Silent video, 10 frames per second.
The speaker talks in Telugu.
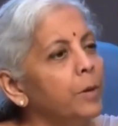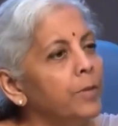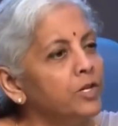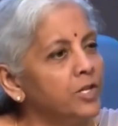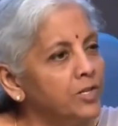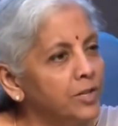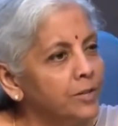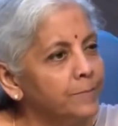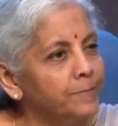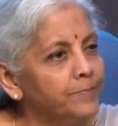ఇంప్లిమెంట్
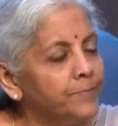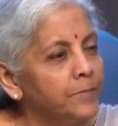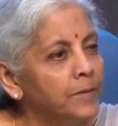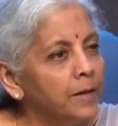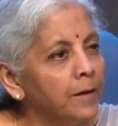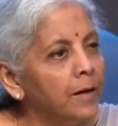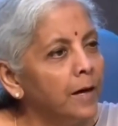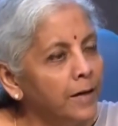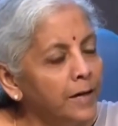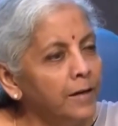చేస్తుంది
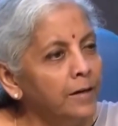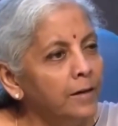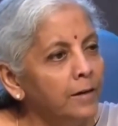కానీ